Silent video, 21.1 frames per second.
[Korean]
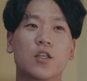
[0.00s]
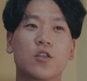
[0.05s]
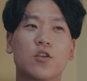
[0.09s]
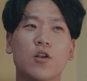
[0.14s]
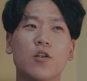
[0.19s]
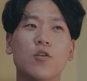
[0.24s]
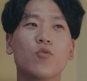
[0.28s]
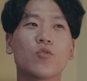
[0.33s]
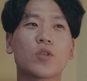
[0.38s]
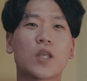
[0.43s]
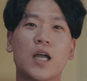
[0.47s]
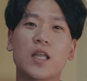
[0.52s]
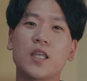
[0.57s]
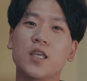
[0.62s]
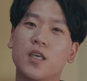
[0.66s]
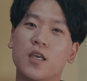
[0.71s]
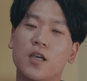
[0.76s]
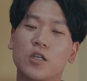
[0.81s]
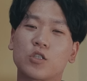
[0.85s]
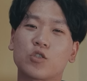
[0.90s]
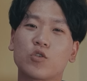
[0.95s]
들고
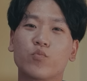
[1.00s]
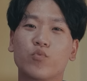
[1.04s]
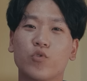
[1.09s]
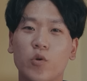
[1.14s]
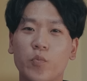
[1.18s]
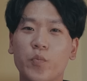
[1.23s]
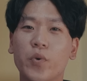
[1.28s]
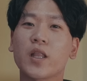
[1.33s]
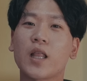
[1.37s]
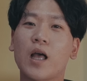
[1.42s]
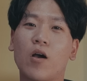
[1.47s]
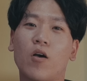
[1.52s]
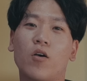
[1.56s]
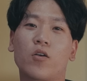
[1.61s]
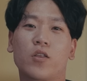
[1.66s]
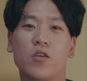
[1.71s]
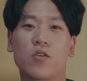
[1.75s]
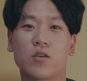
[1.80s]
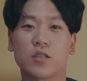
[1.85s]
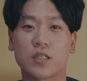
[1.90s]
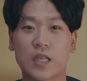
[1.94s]
다니기가 좀 불편하거든요.